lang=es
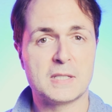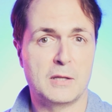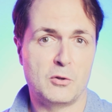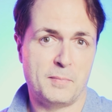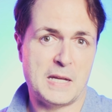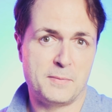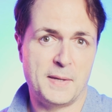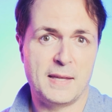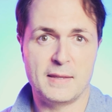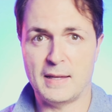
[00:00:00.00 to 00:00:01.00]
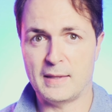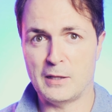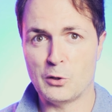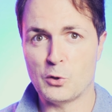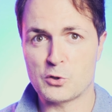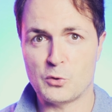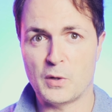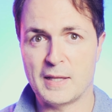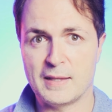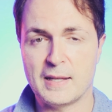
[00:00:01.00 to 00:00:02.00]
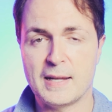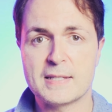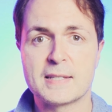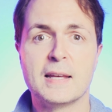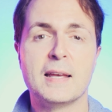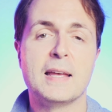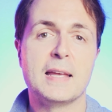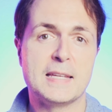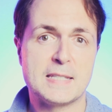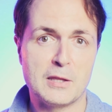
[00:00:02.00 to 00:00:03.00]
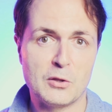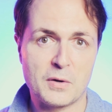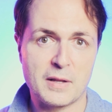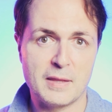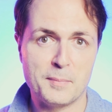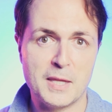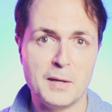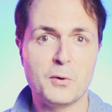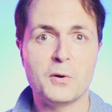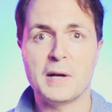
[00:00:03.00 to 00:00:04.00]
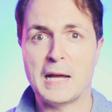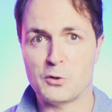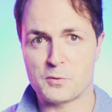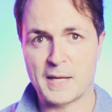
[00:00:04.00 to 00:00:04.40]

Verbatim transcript: sino más bien en el 2 o en el 3 y siendo receptivo a los